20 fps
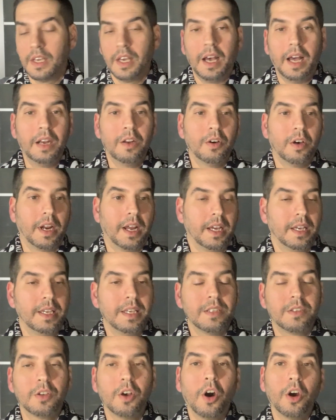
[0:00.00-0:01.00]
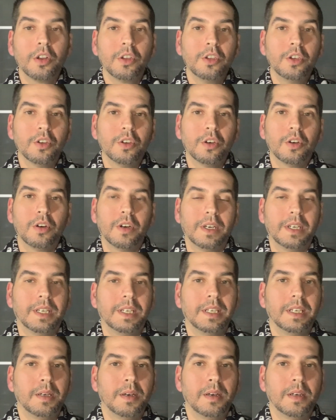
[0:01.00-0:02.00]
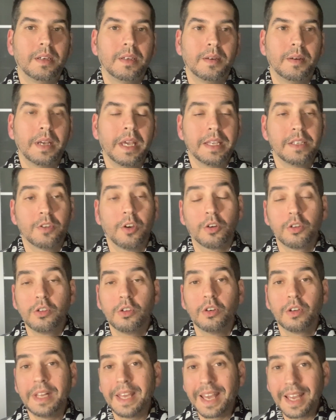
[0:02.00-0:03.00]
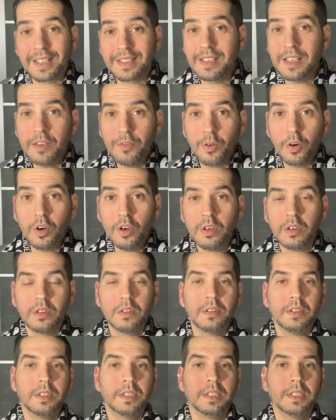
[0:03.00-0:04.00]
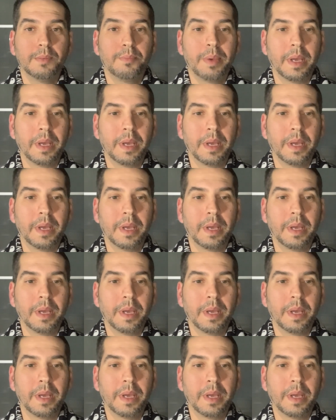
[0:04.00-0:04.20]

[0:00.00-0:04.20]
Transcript: Allora, esordio, eh, esordio negativo eh,